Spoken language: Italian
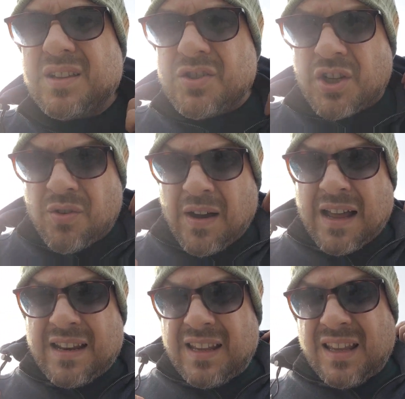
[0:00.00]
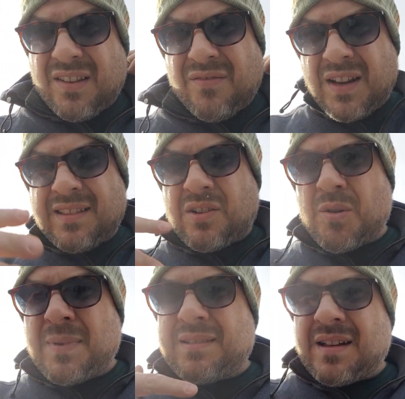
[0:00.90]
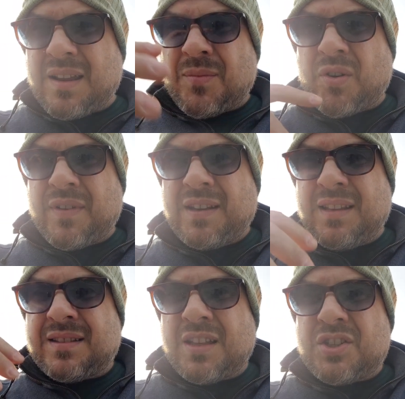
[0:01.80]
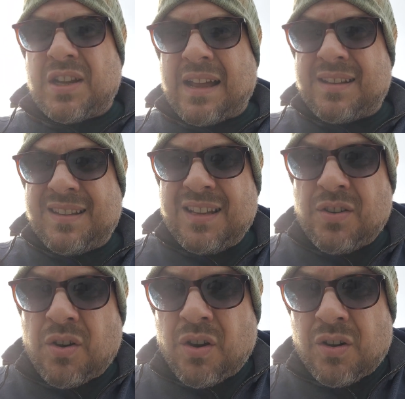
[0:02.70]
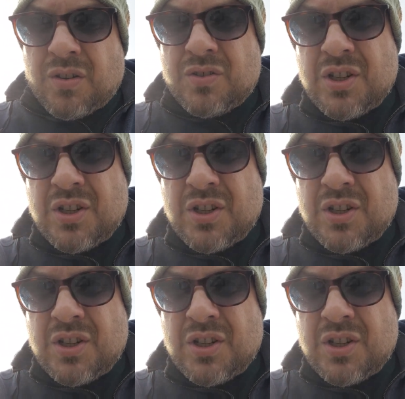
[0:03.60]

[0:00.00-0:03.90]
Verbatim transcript: Genoani venite a commentare mo venite Gilardino